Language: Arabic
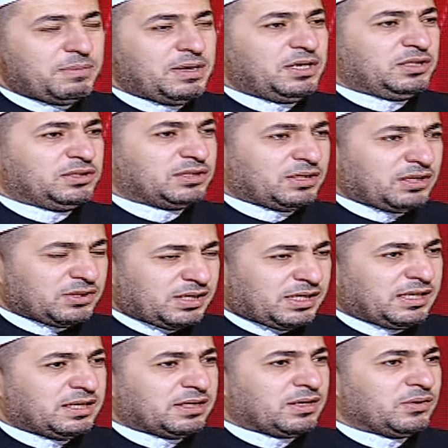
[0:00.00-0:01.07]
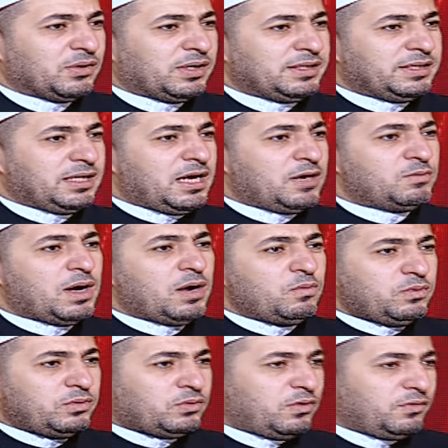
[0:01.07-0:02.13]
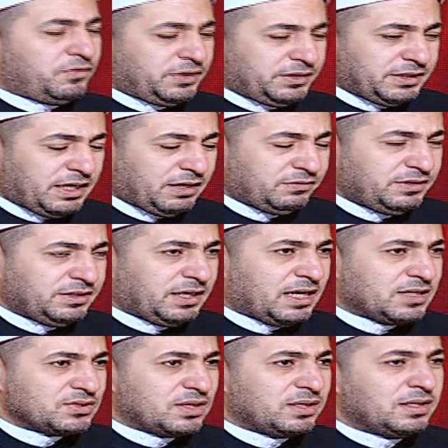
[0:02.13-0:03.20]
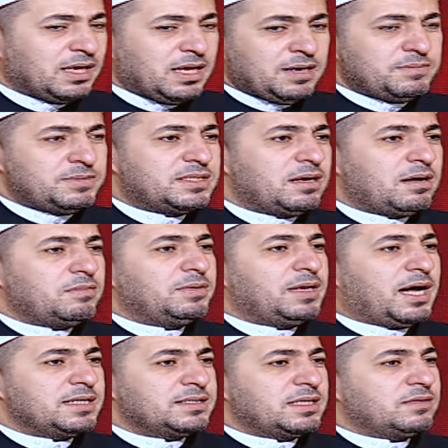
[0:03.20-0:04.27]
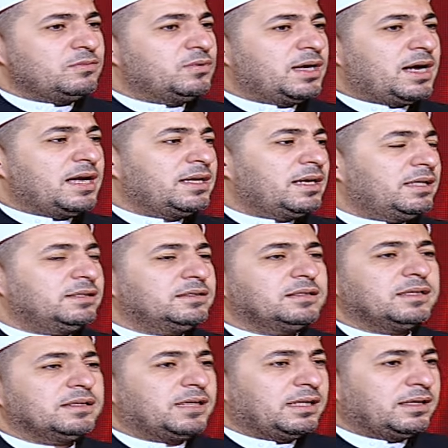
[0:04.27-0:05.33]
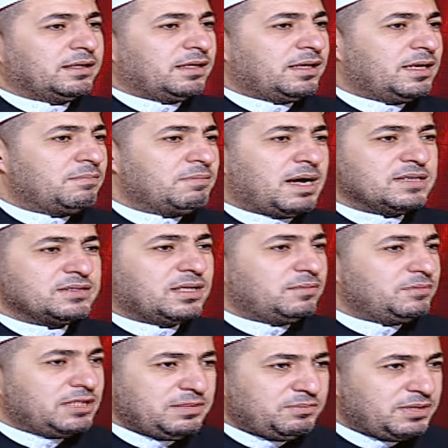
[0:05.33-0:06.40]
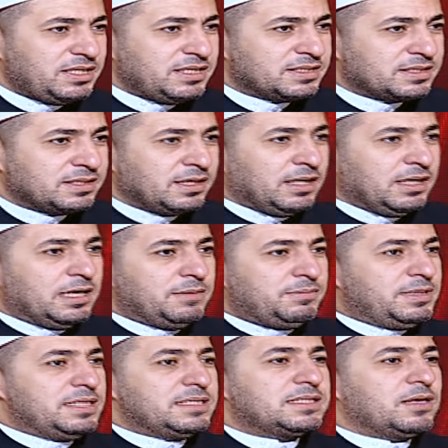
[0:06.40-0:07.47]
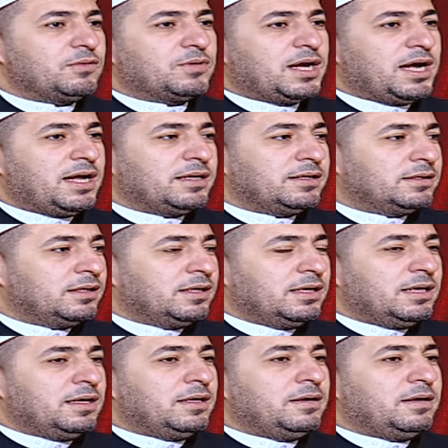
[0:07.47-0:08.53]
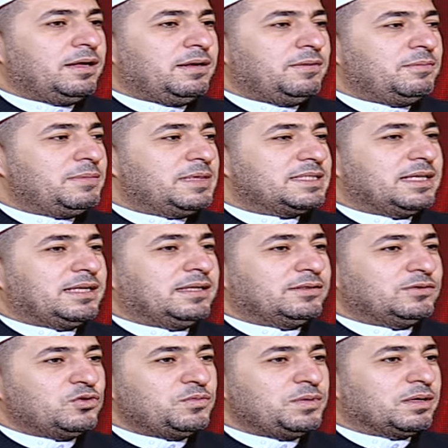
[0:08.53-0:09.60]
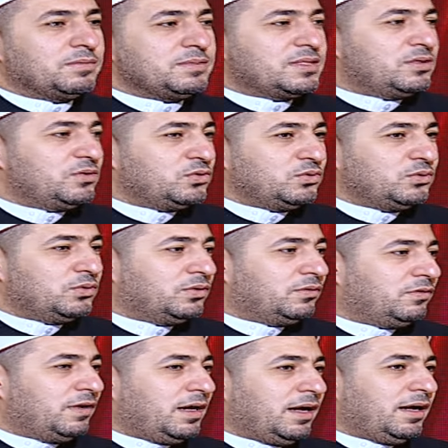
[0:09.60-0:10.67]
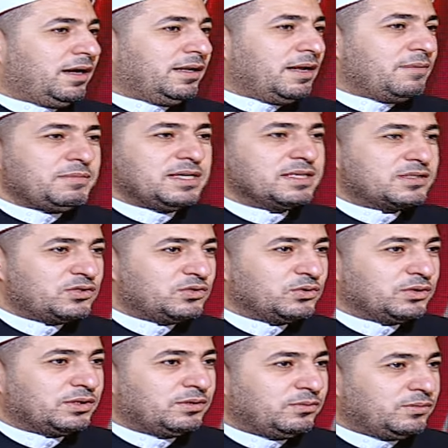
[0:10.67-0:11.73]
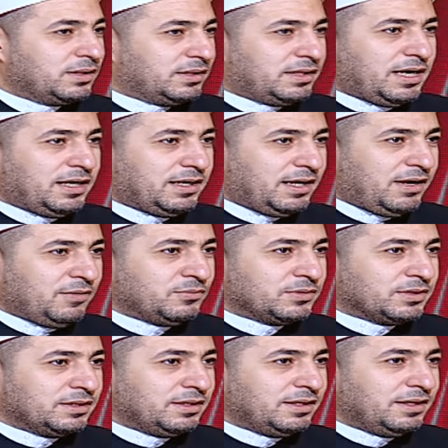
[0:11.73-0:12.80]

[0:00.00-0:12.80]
بل اعترض على قضاء الله وأول كفر احنا عارفين حصل بسبب الحسد وكان الاعتراض على الله لما حصل من إبليس تمام. إبليس لو كان آه، مثلا أمر بالسجود فلم يسجد وانتهى الأمر